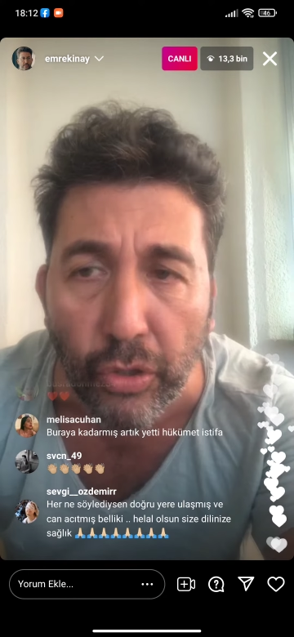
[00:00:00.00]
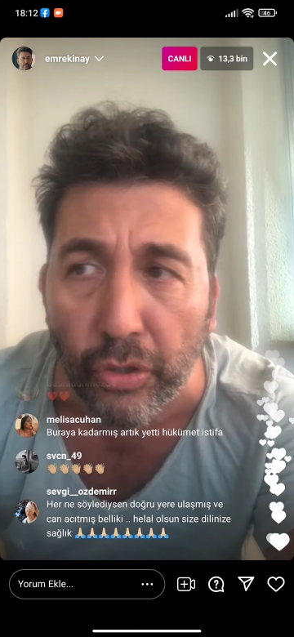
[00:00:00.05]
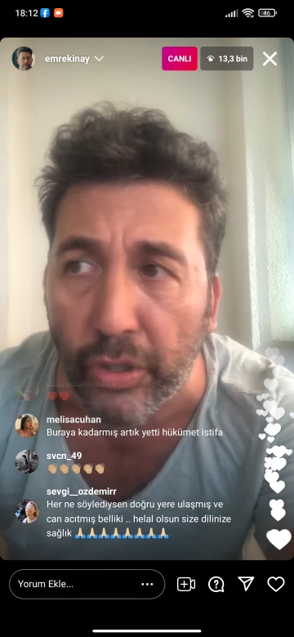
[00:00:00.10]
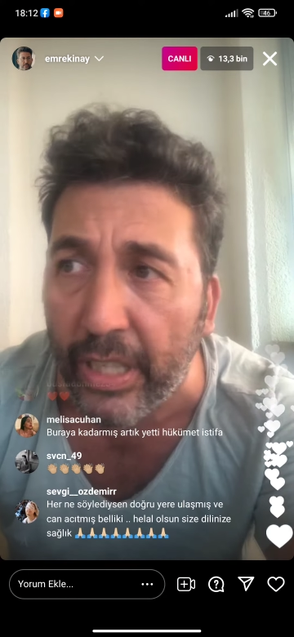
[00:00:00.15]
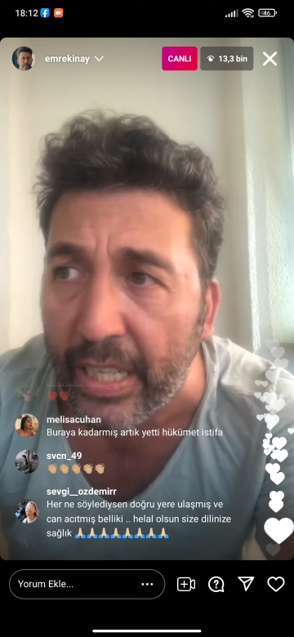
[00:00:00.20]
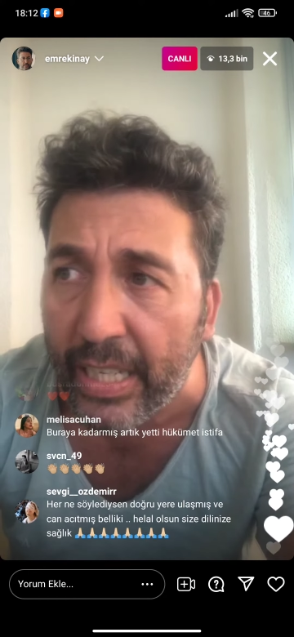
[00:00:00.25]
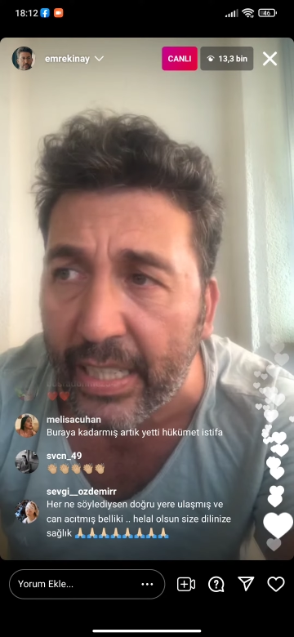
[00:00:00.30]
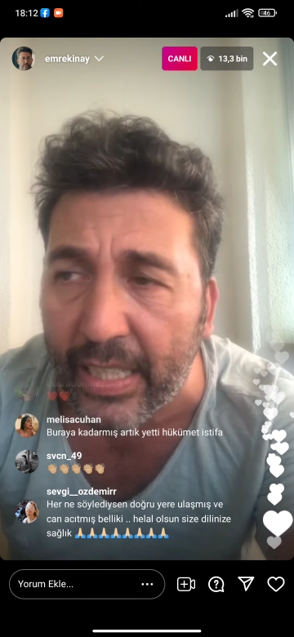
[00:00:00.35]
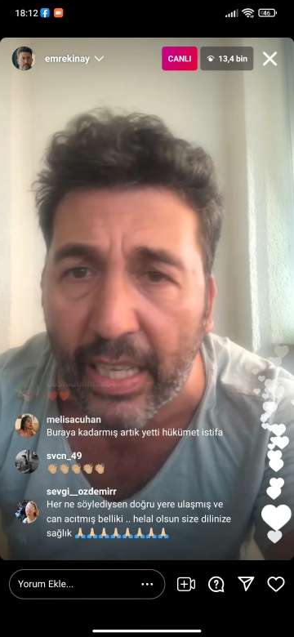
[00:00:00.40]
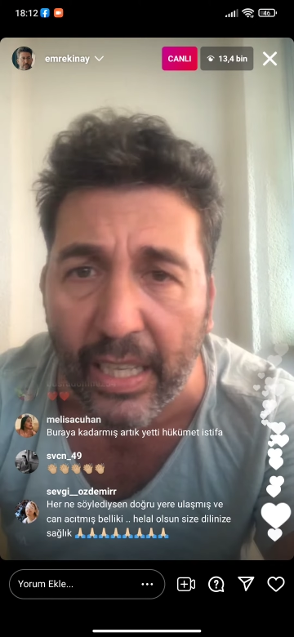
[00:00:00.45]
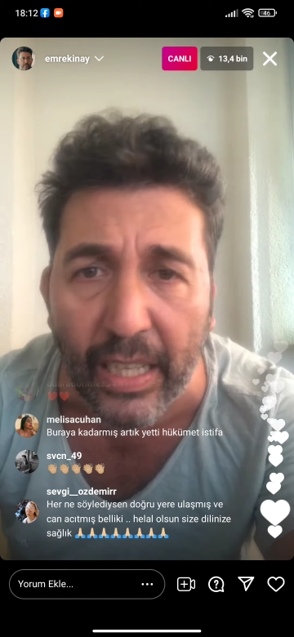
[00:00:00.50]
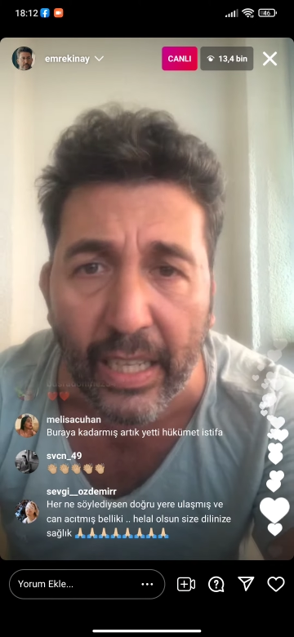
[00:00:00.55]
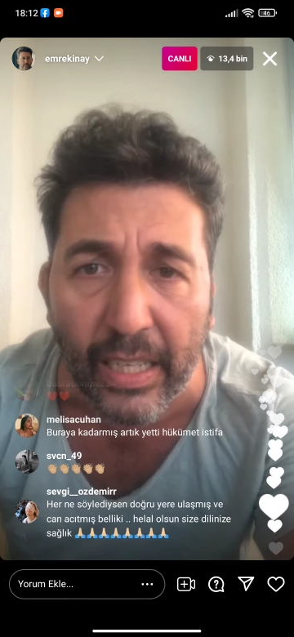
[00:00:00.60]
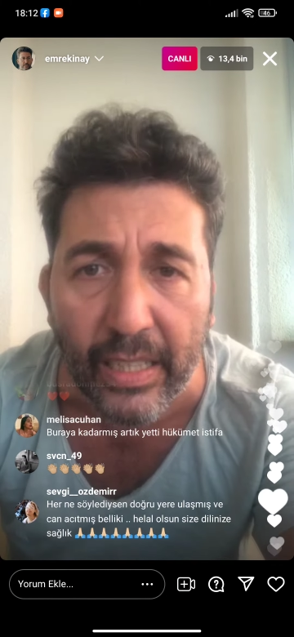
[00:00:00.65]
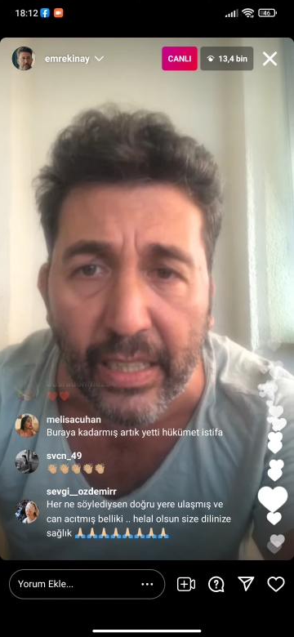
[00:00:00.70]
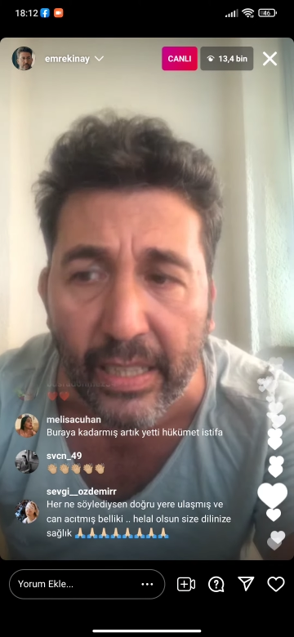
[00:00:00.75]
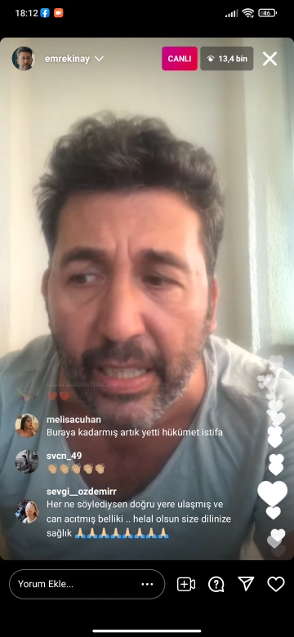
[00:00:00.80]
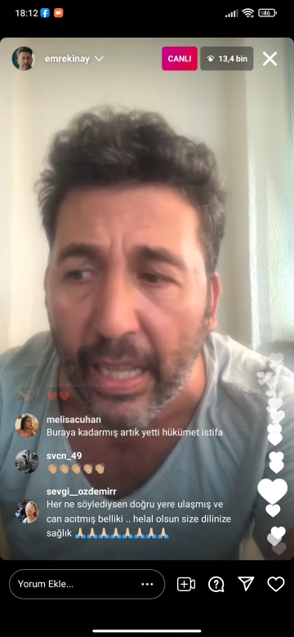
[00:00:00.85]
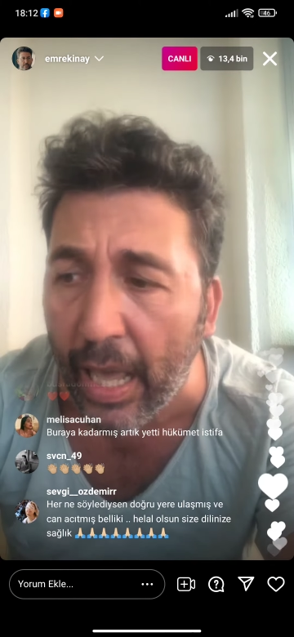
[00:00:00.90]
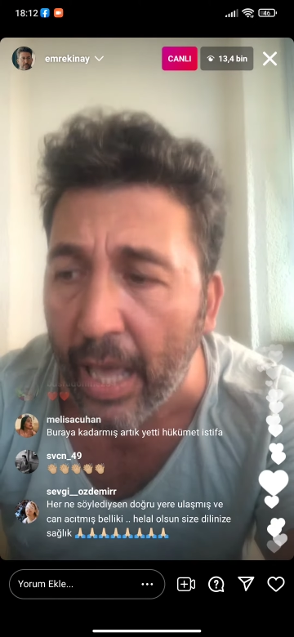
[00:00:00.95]
Geri
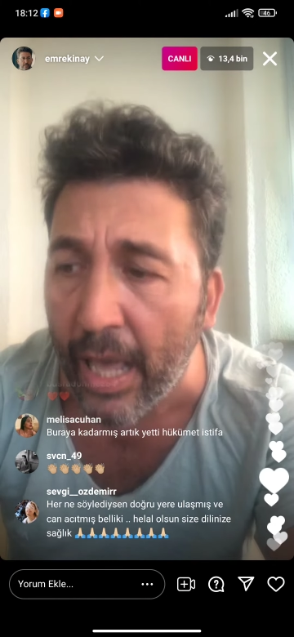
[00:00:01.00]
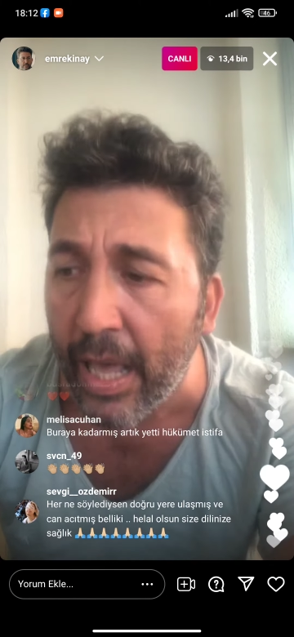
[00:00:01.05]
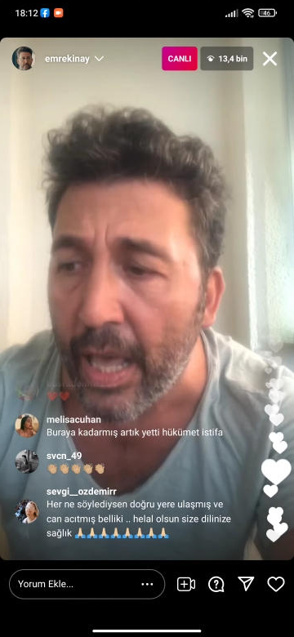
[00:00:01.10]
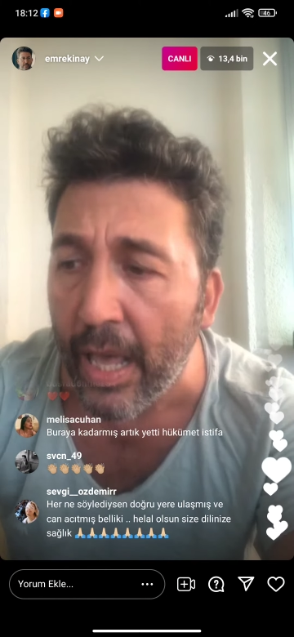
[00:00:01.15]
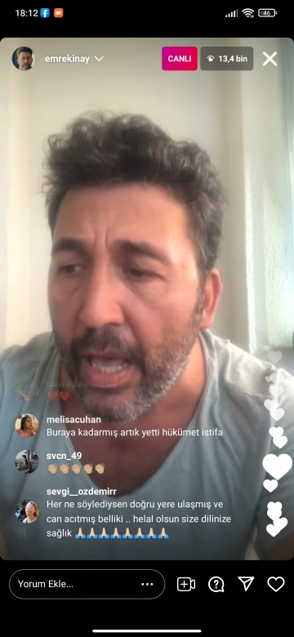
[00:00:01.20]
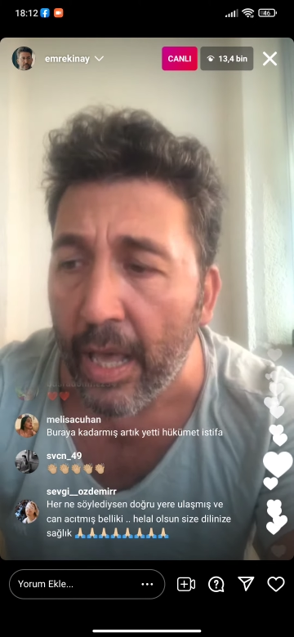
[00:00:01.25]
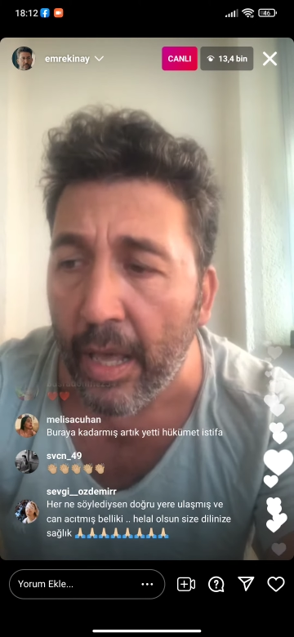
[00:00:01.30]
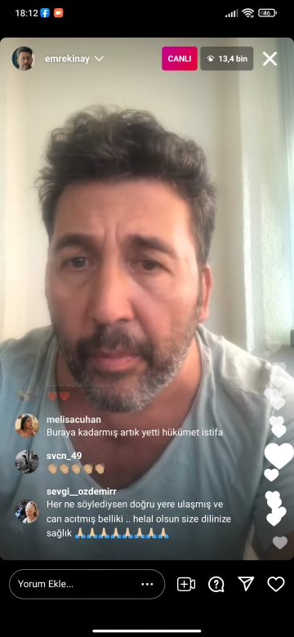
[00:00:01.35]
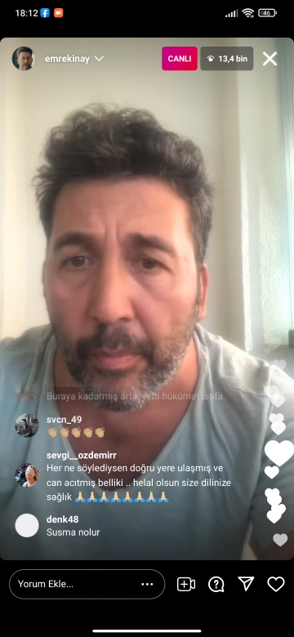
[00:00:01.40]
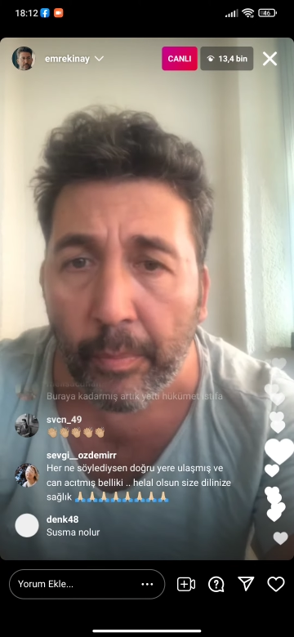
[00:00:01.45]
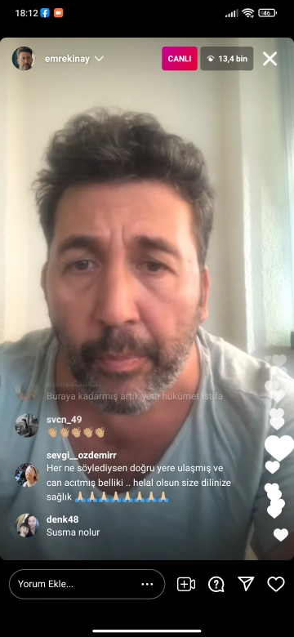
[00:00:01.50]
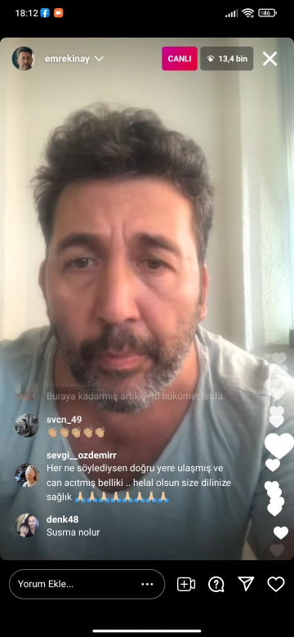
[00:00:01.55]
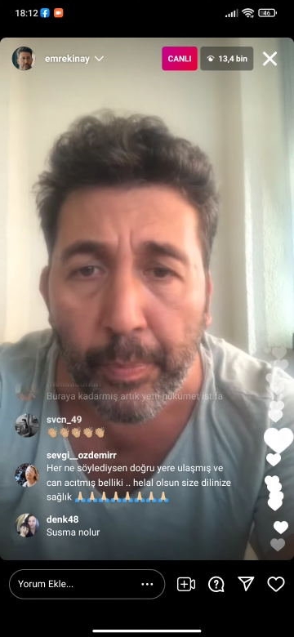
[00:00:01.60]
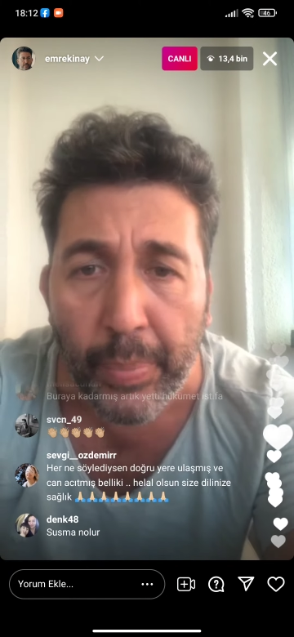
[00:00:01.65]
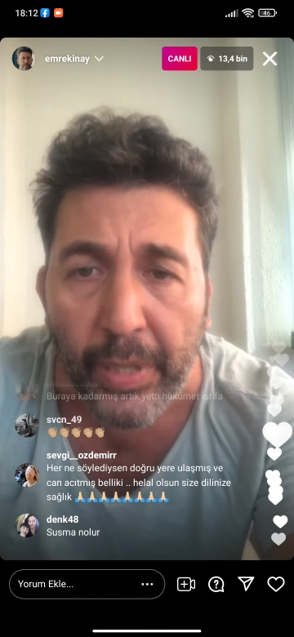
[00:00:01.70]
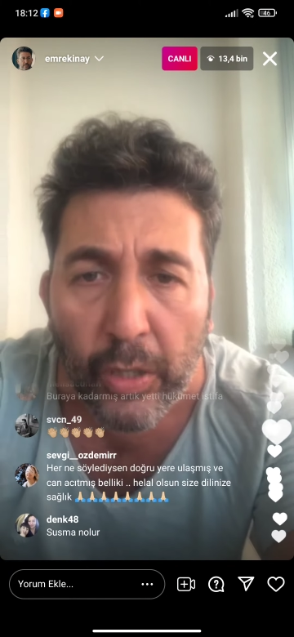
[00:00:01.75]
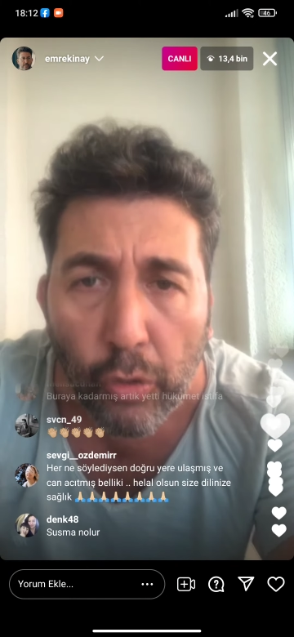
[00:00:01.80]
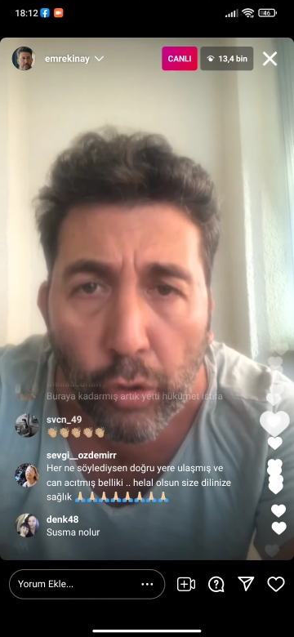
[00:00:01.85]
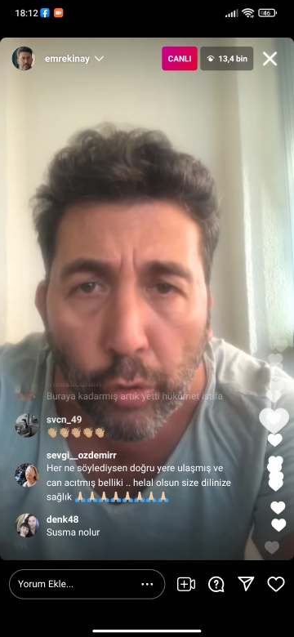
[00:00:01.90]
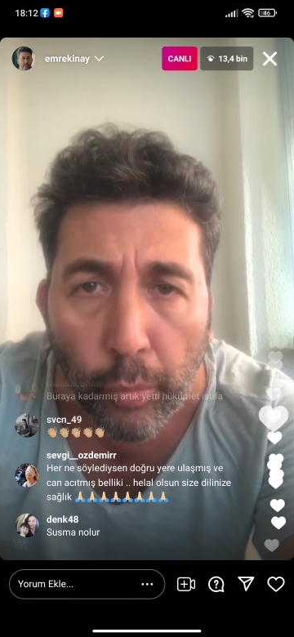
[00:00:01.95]
kalanında bir
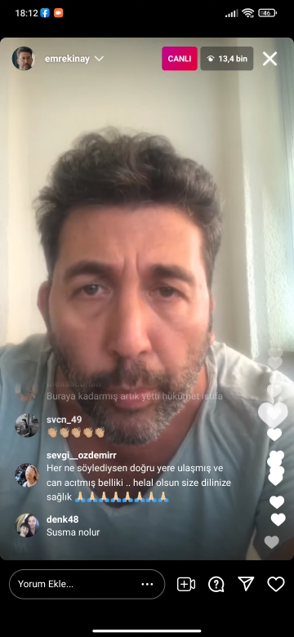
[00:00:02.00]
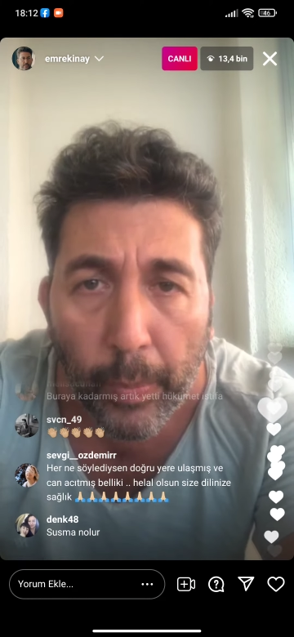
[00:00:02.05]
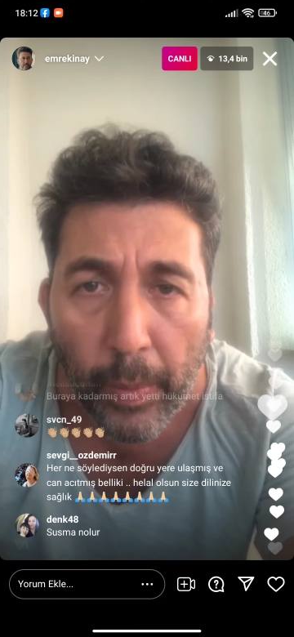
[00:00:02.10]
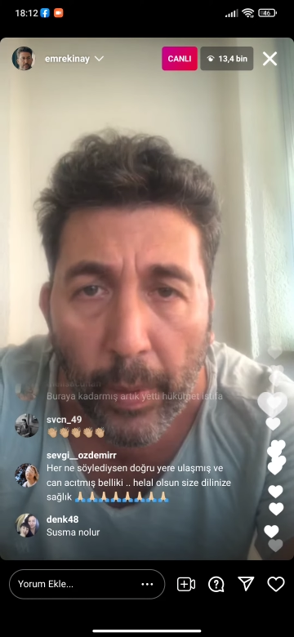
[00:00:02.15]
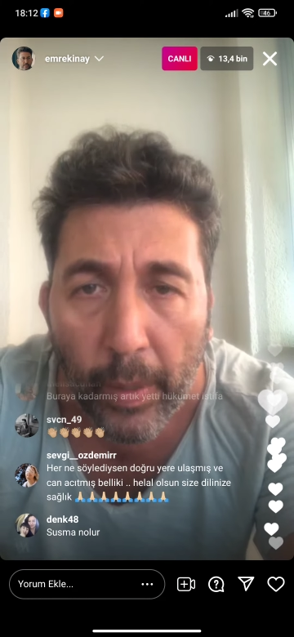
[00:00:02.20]
grup